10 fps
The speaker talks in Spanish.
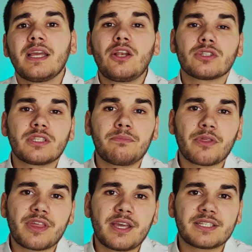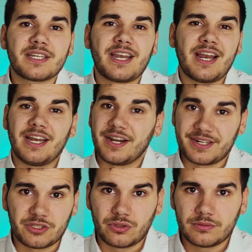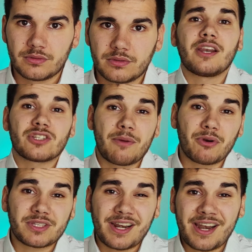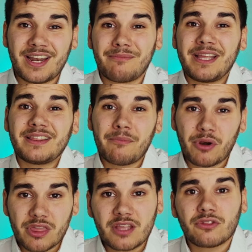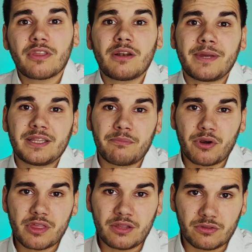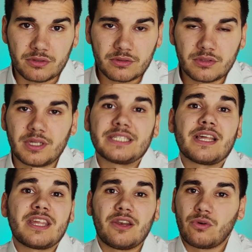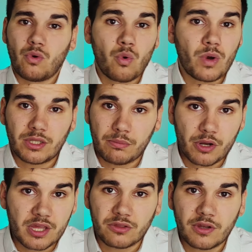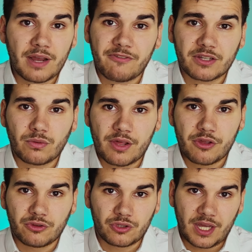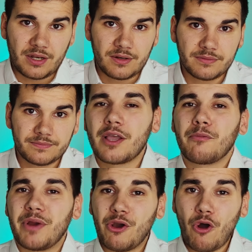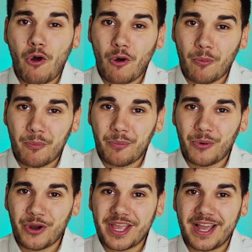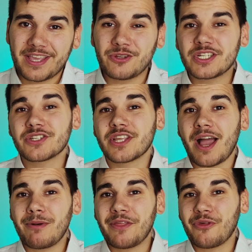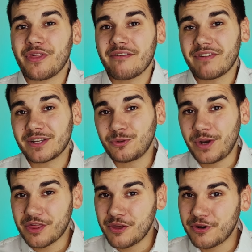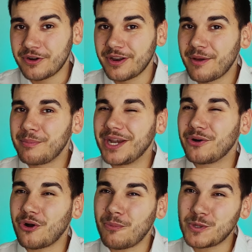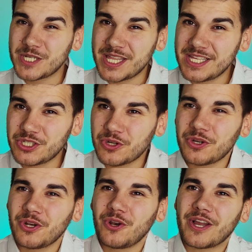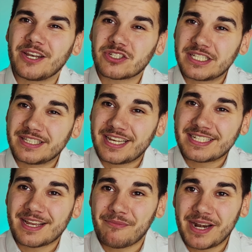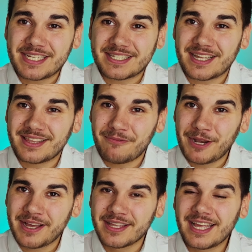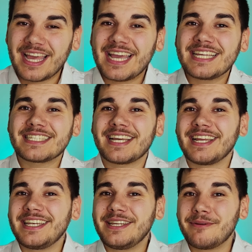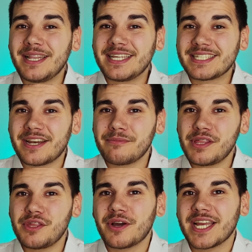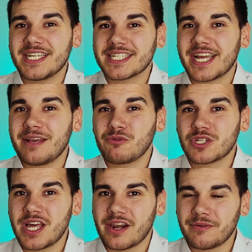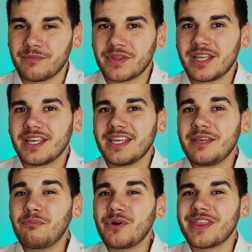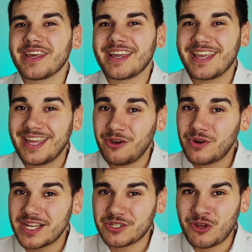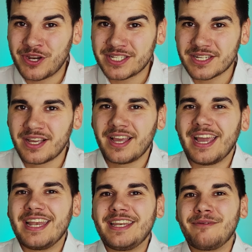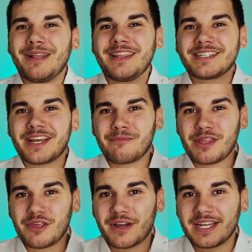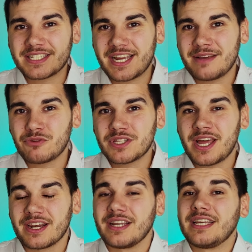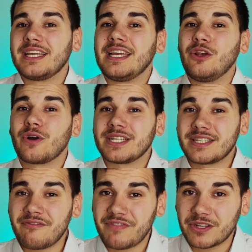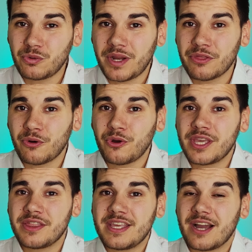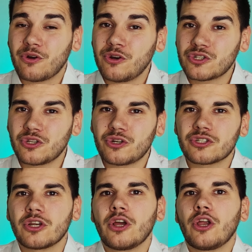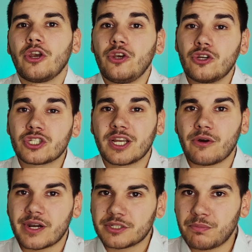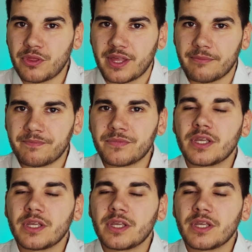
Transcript: y los tipo C serán el resto, que nos aportarán el 20% del 20%, es decir, un 4% de la facturación total. Pero ojo, porque aquí os estoy hablando de facturación, pero como os he dicho, lo que nos interesa para esta tabla es el nivel de servicio que les queremos dar. Y puede que en ocasiones el nivel de servicio que les queremos dar y lo que están facturando hoy en día con nosotros no se corresponda.